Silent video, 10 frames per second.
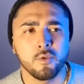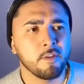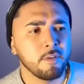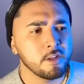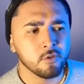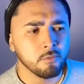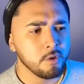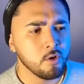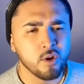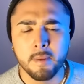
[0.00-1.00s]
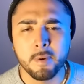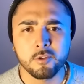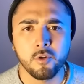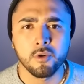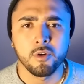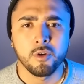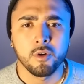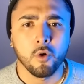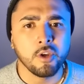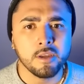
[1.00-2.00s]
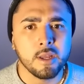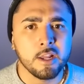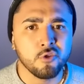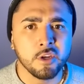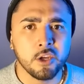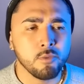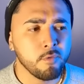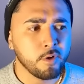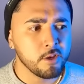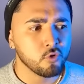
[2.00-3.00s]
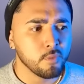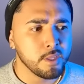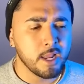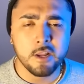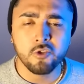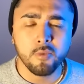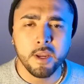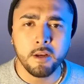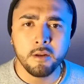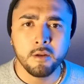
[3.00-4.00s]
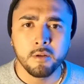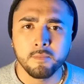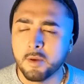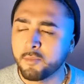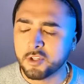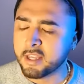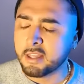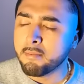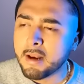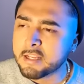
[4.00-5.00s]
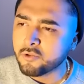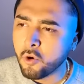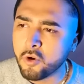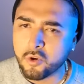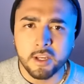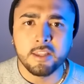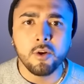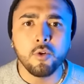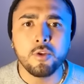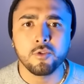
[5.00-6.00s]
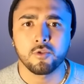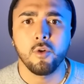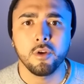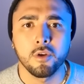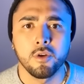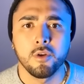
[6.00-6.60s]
¿No era feliz conmigo? ¿Qué pasó? Oye, el hecho de que yo me fuera de su vida le hizo bien. Pues qué mal estoy o qué tan jodido estoy.